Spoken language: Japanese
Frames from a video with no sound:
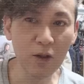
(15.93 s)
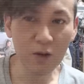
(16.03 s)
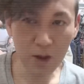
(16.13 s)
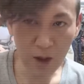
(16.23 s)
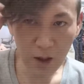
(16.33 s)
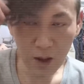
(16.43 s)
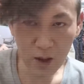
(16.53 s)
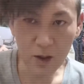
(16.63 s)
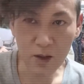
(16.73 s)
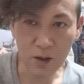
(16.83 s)
あくせっ毛
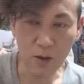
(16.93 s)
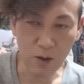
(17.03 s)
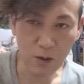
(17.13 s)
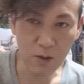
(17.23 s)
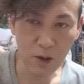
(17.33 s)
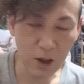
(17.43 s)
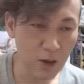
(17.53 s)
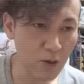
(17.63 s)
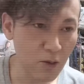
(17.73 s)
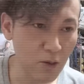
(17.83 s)
なんですよあ
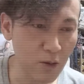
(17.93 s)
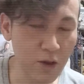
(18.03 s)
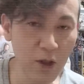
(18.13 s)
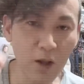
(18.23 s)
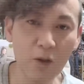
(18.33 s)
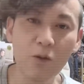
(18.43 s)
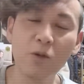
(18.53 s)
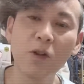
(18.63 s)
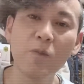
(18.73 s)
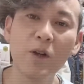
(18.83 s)
のくせっ毛の
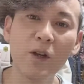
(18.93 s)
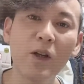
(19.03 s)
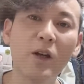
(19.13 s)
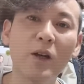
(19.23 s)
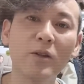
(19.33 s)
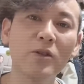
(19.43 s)
人ってやっぱりね